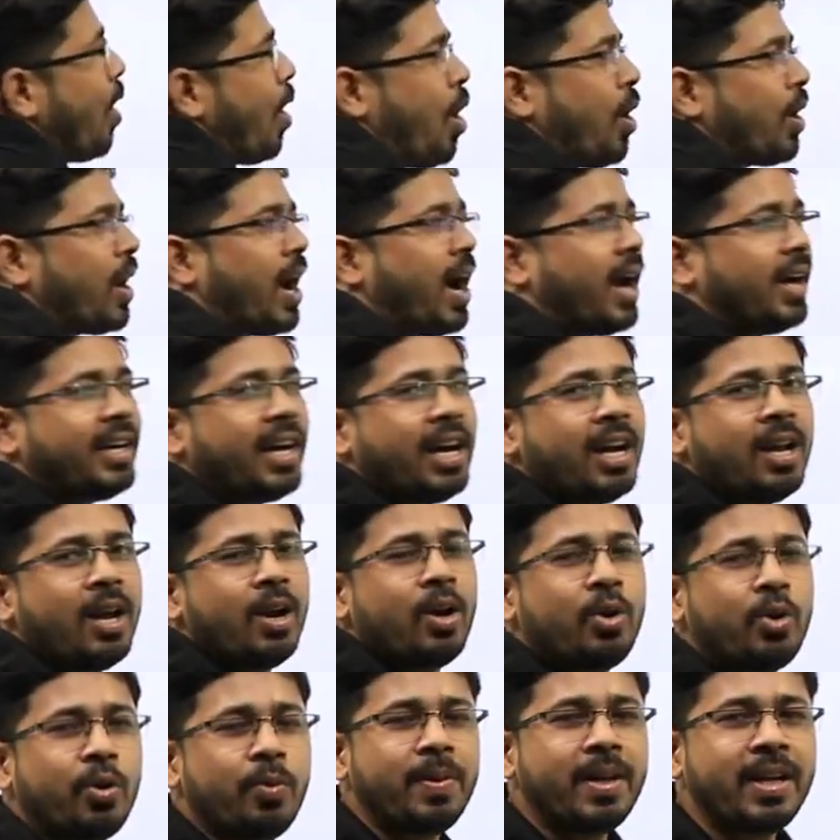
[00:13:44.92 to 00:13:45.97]
और अगर
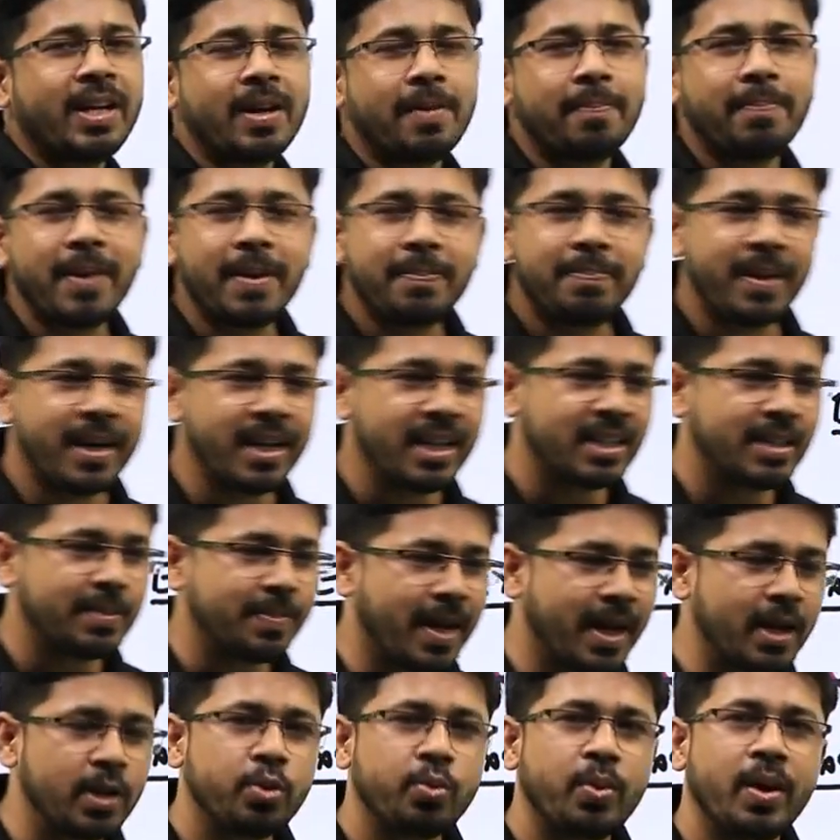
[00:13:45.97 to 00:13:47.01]
ग्रुप डी का पेपर इस
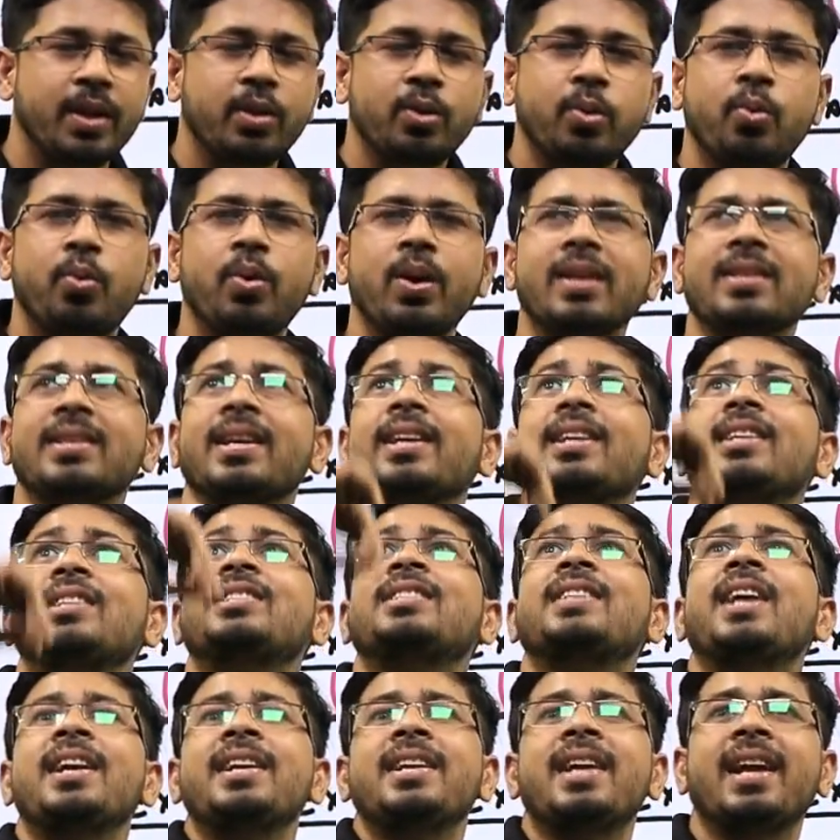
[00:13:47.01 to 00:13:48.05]
बार जो है थोड़ा सा
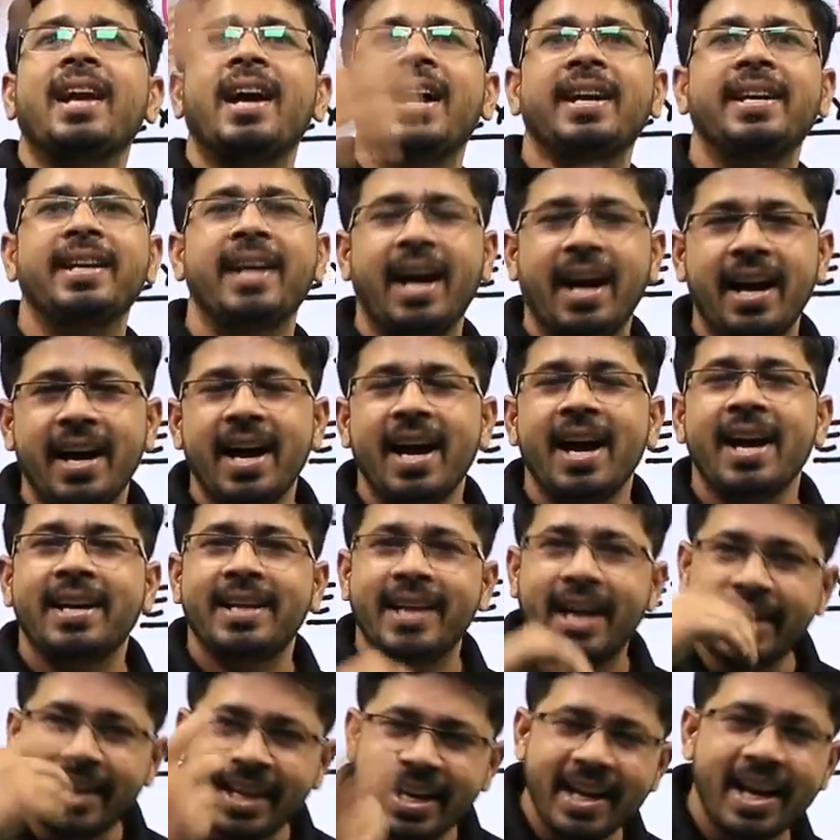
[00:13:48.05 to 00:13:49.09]
स्टैंडर्ड आ गया
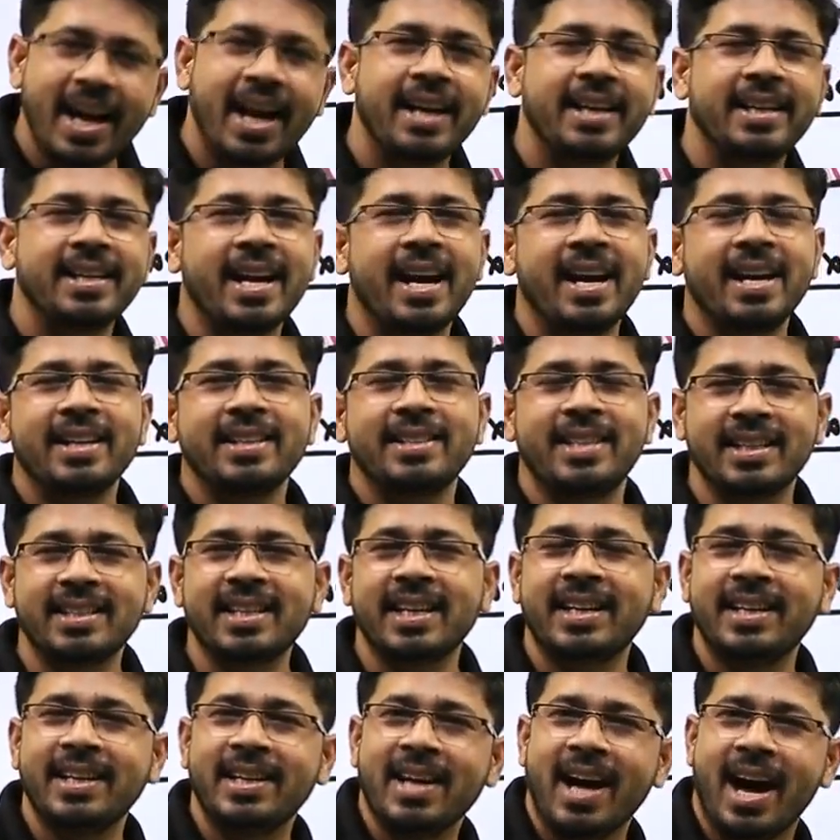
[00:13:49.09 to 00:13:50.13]
कठिन आ गया
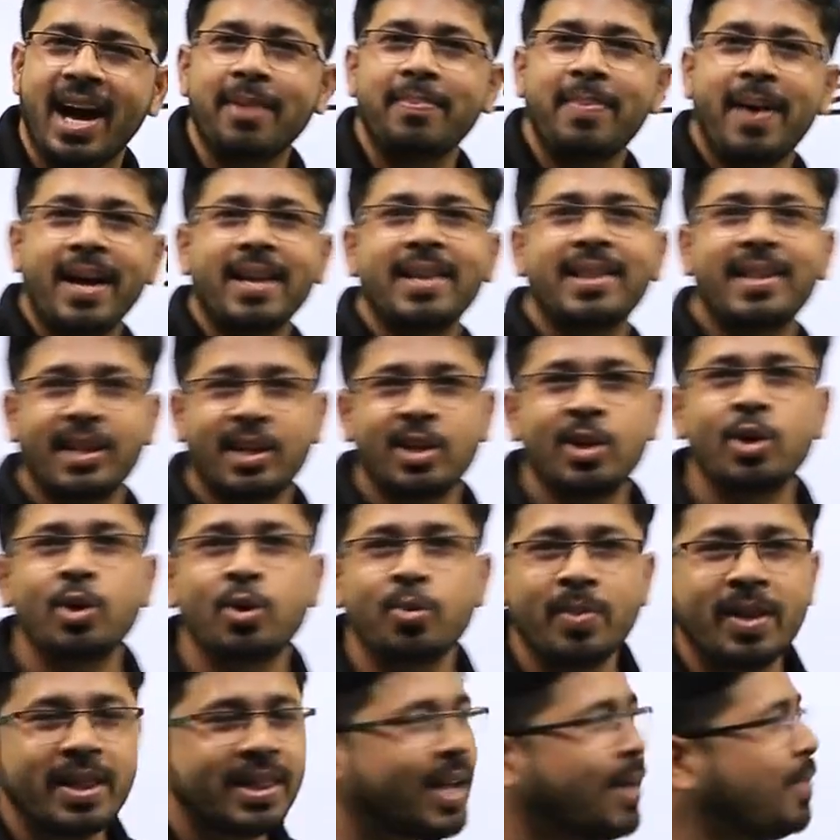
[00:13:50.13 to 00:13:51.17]
जैसा कि हर बार देखने को
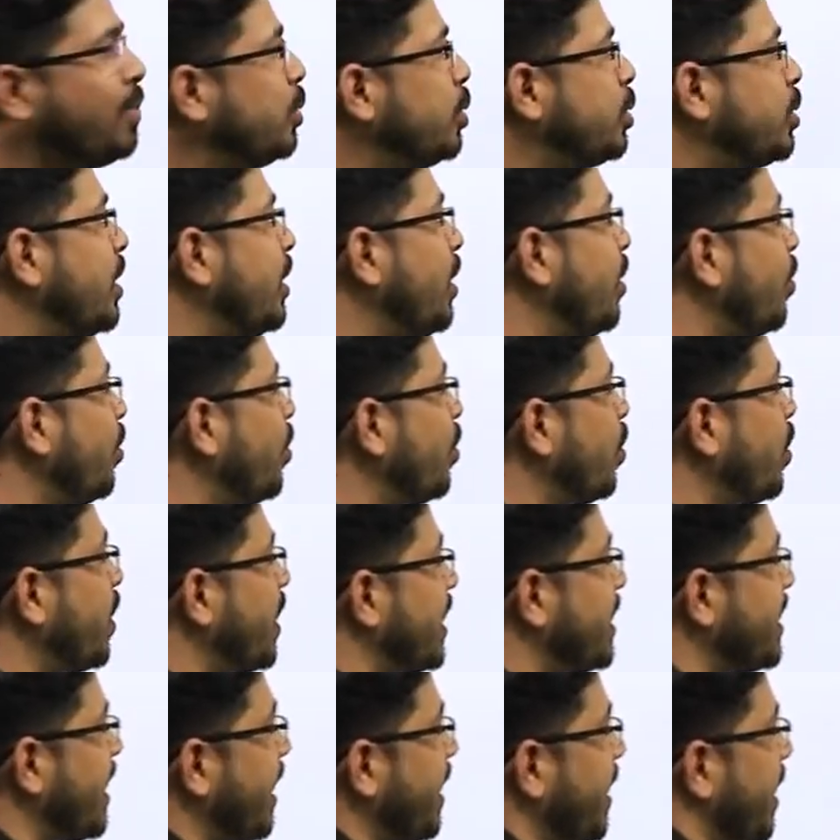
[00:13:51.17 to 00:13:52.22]
मिलता है मोस्टली लोड के
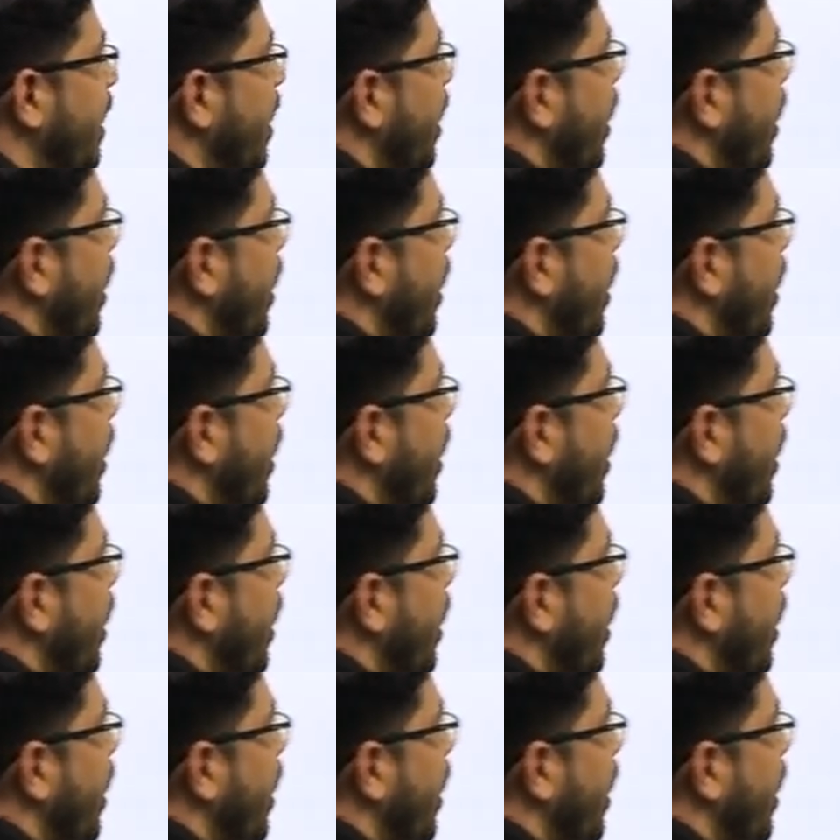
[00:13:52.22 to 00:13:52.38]
साथ